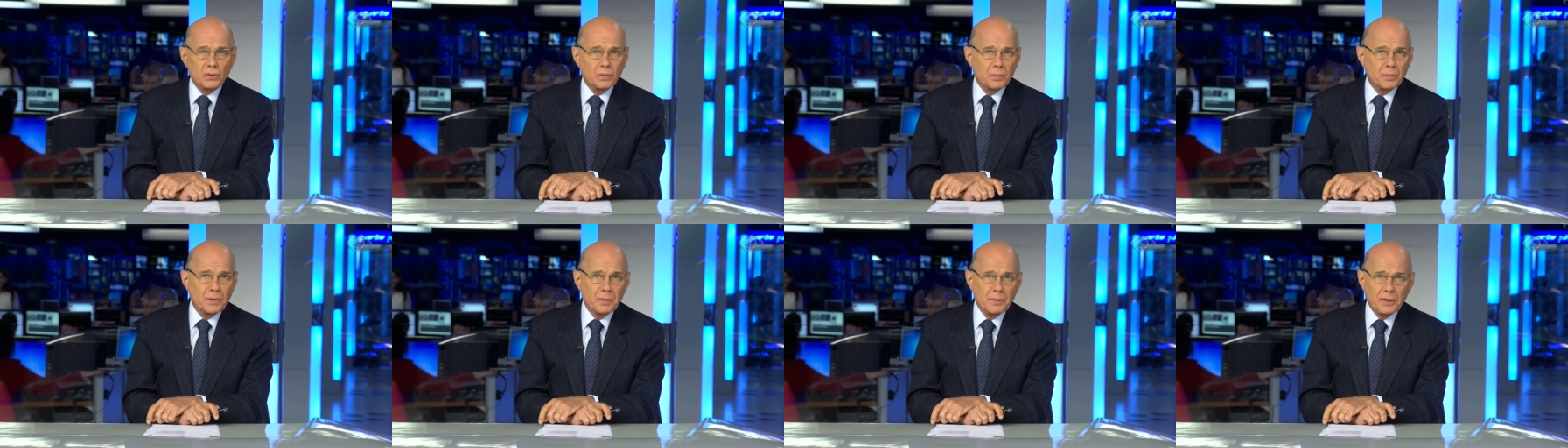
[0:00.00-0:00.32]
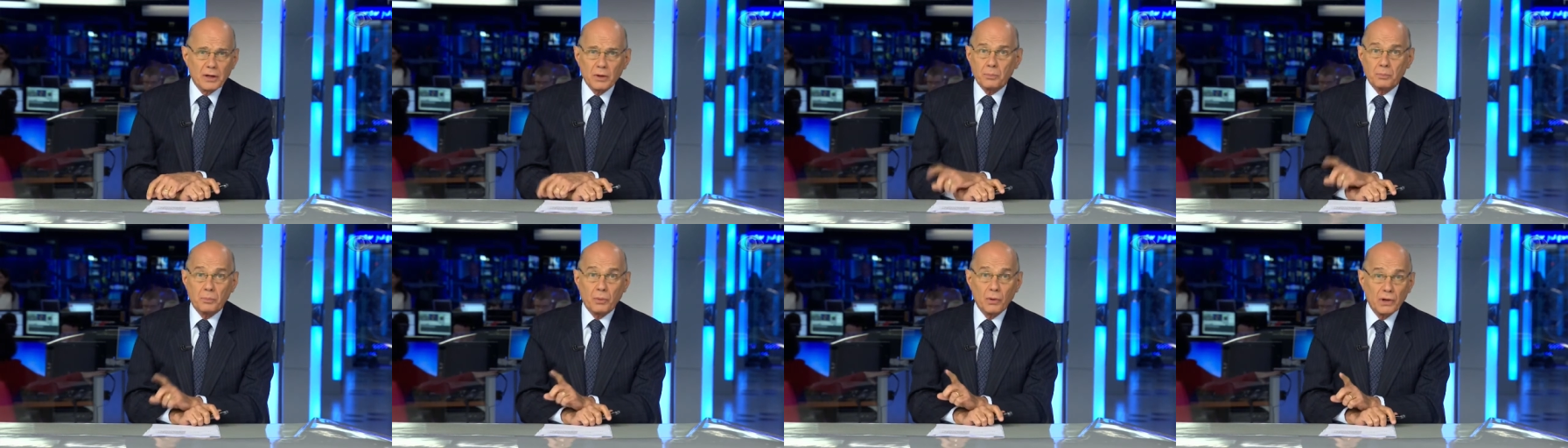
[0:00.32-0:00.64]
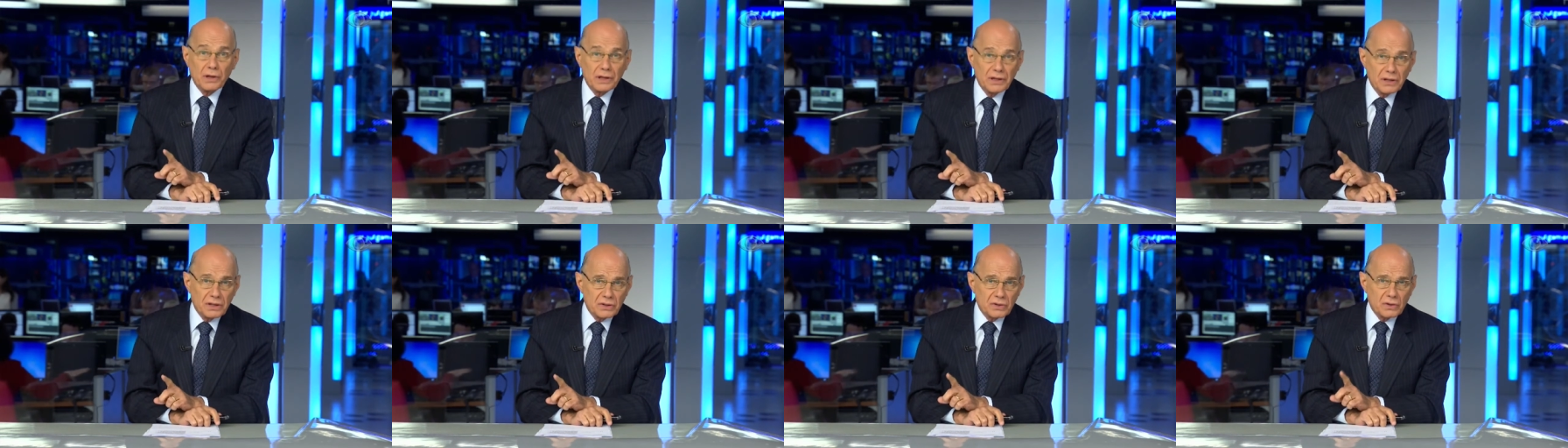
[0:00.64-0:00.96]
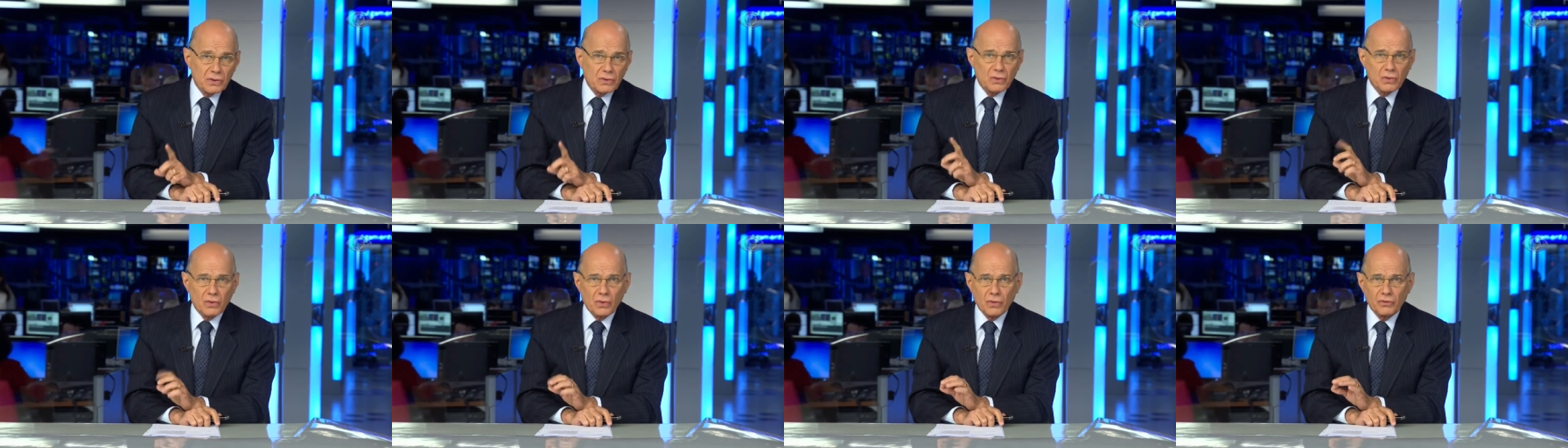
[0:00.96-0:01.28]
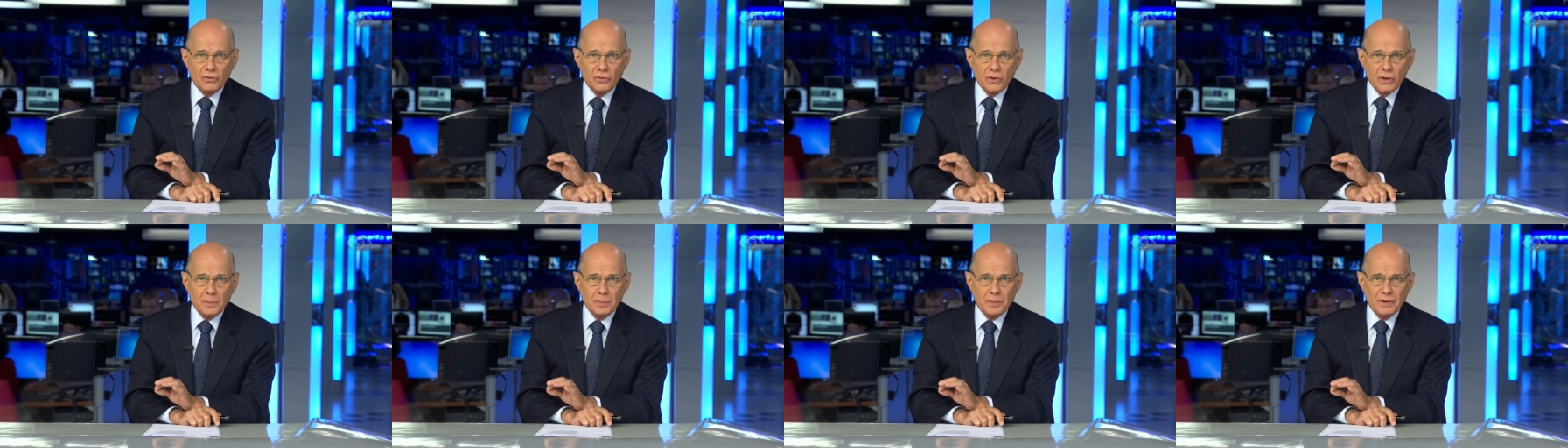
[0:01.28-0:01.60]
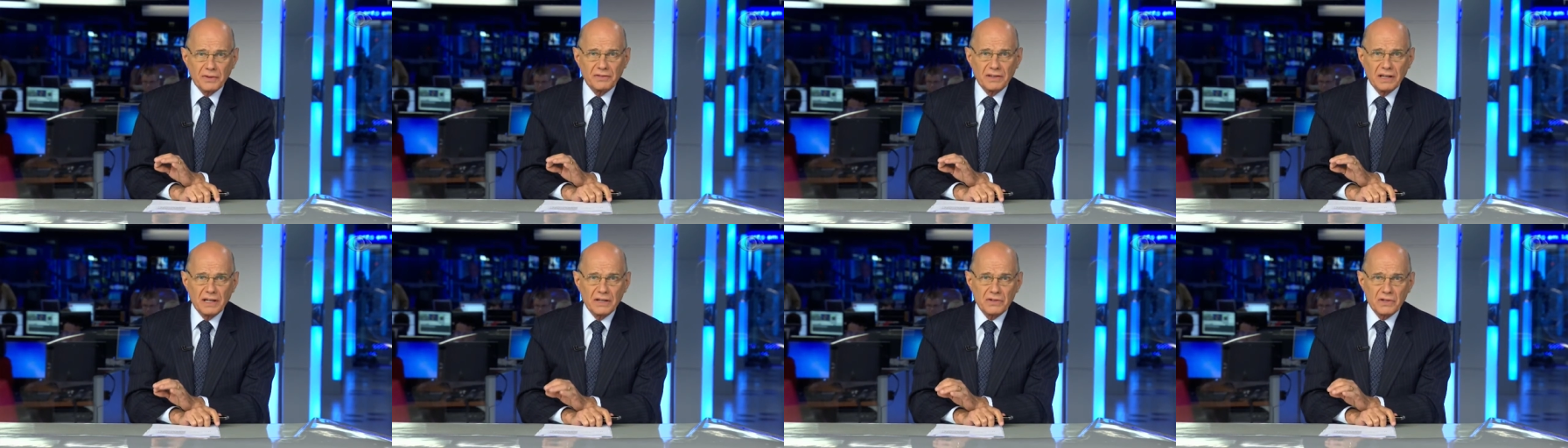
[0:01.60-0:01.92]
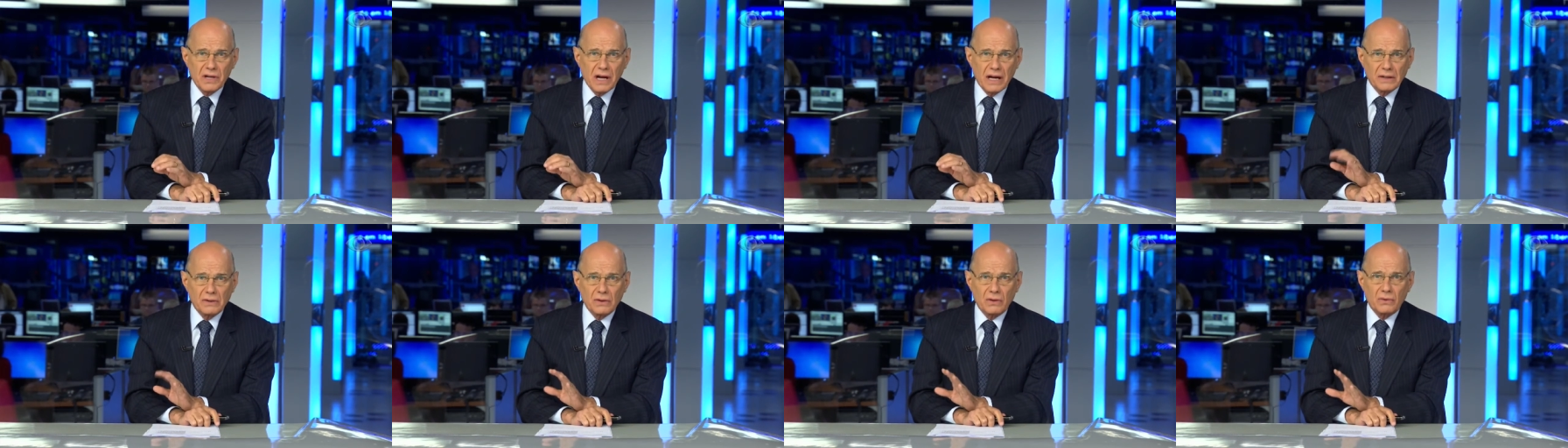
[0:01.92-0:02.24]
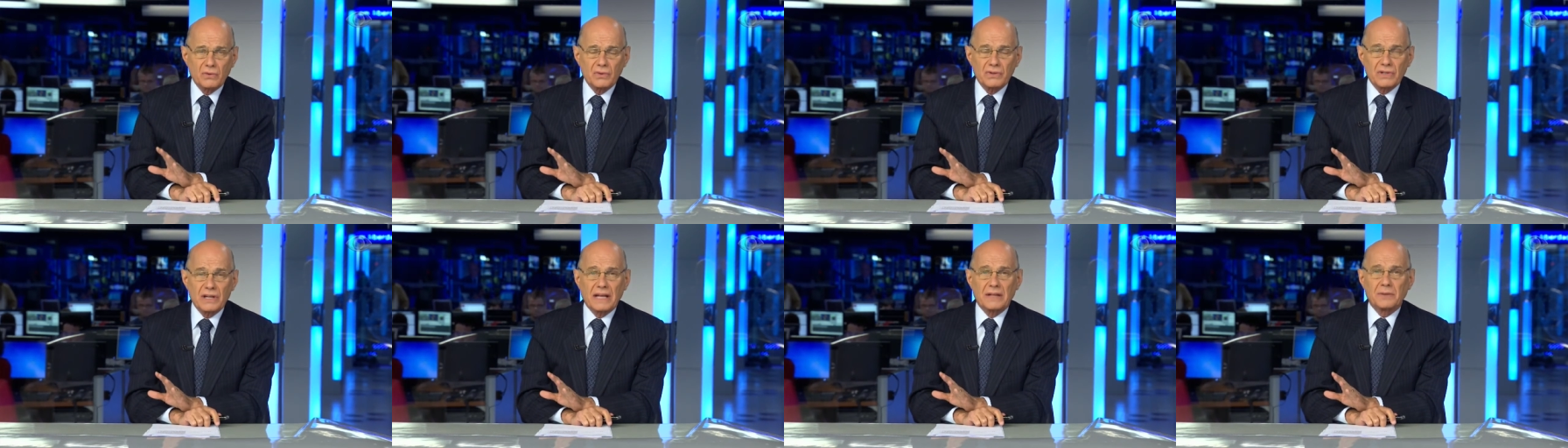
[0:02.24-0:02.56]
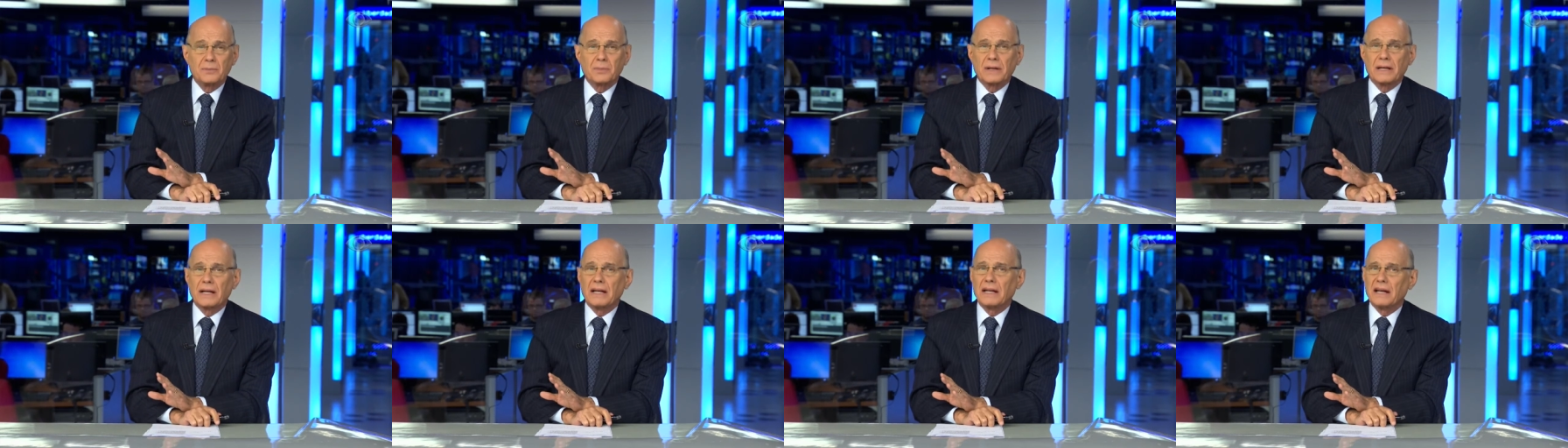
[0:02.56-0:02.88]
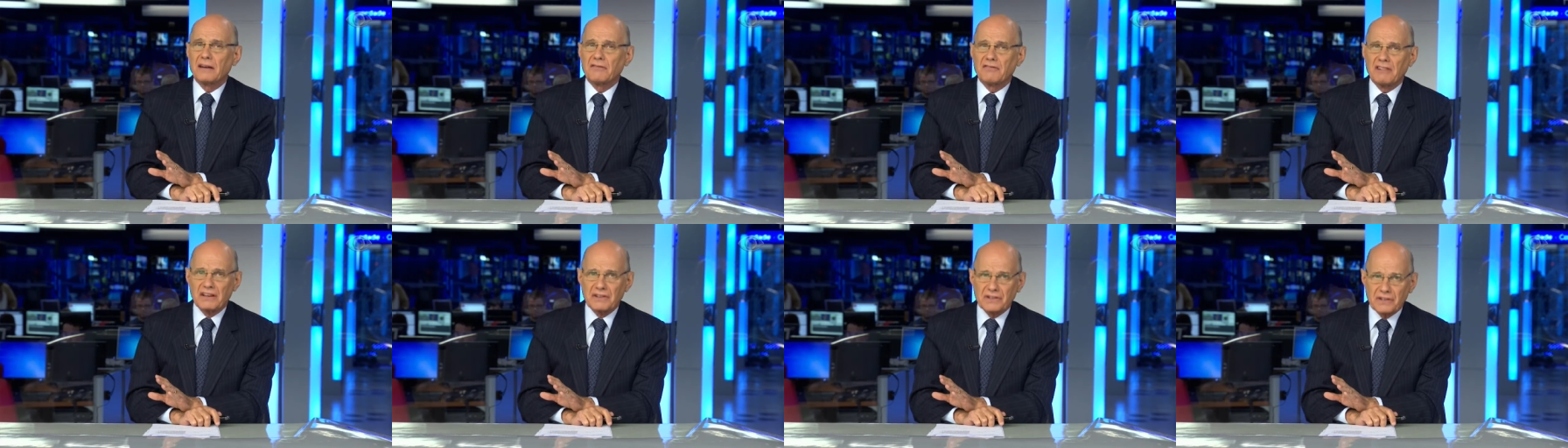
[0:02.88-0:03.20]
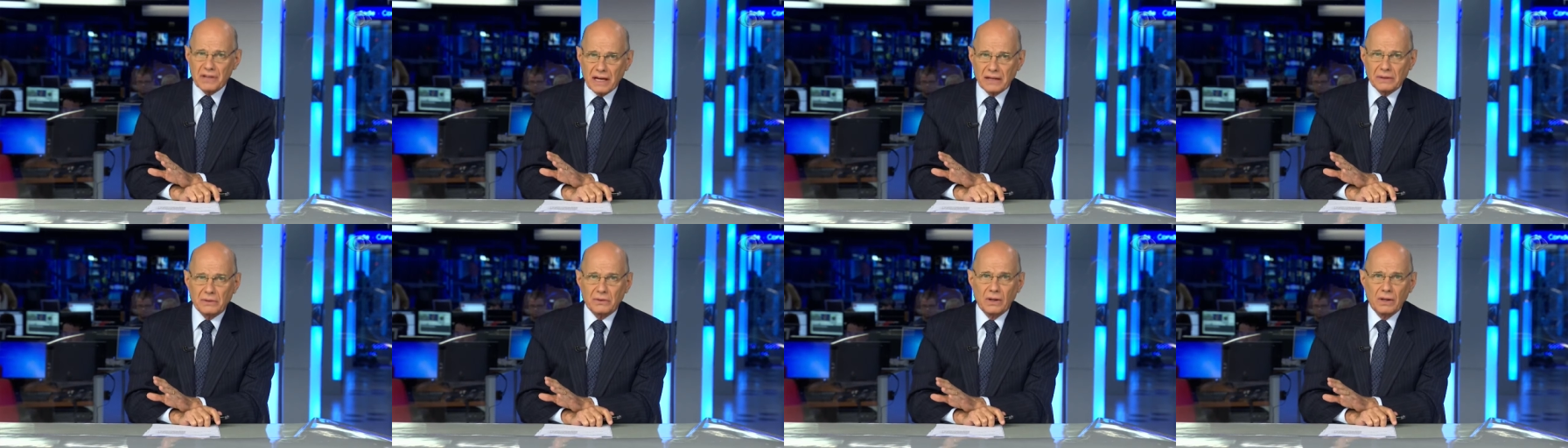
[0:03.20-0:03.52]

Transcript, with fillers: do primeiro político com foro privilegiado acusado pela Lava Jato.